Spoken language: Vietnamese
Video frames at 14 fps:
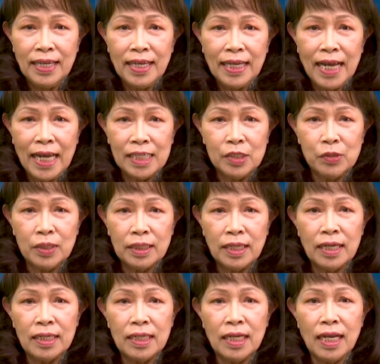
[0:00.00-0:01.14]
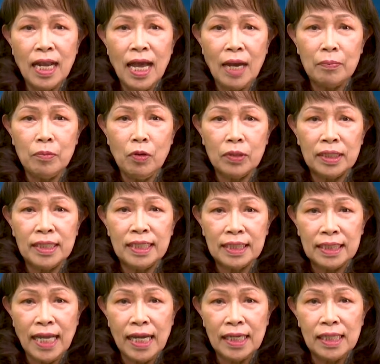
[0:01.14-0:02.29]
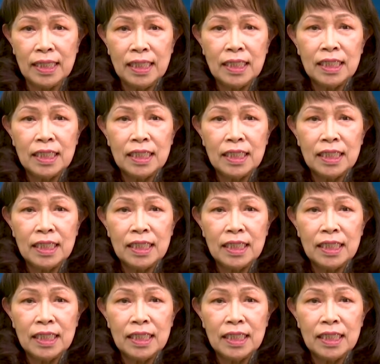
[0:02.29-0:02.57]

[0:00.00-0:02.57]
Ngài xuất thân là một đường tăng,